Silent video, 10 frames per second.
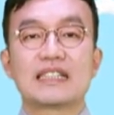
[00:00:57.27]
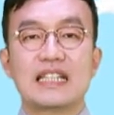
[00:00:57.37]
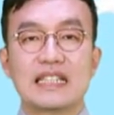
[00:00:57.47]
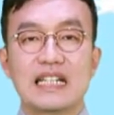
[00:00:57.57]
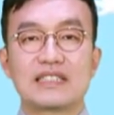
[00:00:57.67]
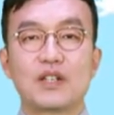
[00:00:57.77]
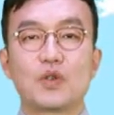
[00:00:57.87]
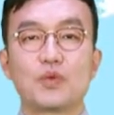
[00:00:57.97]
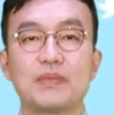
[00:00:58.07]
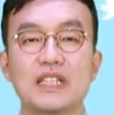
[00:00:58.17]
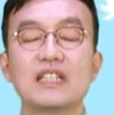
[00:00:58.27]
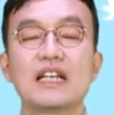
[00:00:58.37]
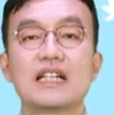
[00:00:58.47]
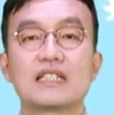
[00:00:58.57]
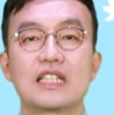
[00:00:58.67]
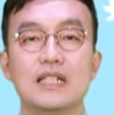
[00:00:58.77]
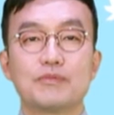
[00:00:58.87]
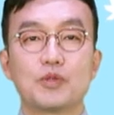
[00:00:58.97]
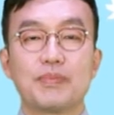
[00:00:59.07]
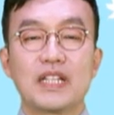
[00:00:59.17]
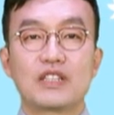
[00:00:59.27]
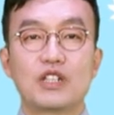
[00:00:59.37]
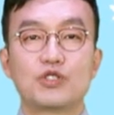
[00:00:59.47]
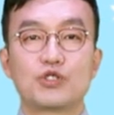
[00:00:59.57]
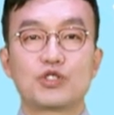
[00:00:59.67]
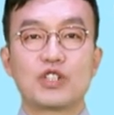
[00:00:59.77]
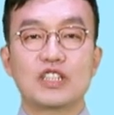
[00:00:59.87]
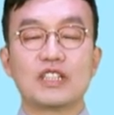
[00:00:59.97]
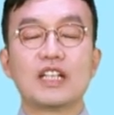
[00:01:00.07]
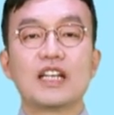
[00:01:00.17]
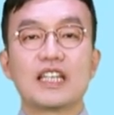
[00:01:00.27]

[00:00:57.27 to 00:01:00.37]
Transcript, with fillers: 찾아서 공부하는 실무 패턴 중국어는